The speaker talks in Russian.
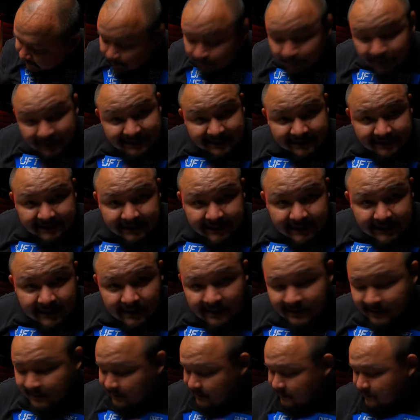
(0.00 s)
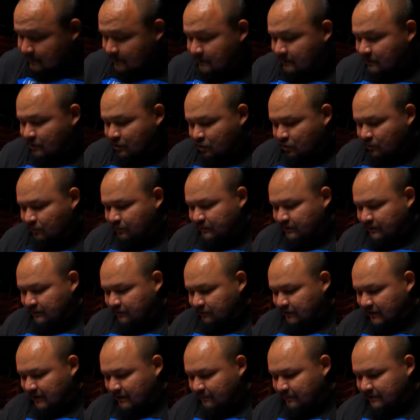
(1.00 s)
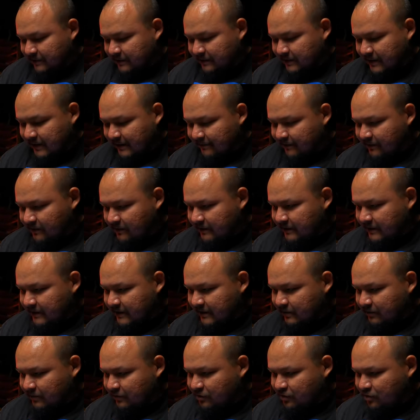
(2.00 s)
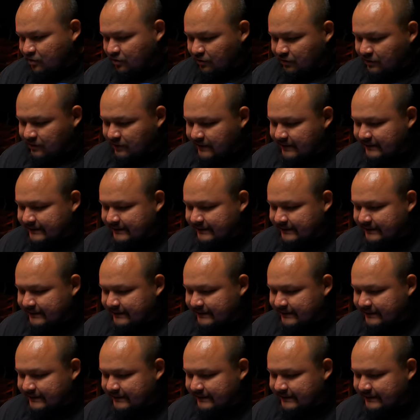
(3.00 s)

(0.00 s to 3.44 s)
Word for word: пазы? Чтобы ты вот так поставил, и оно четенько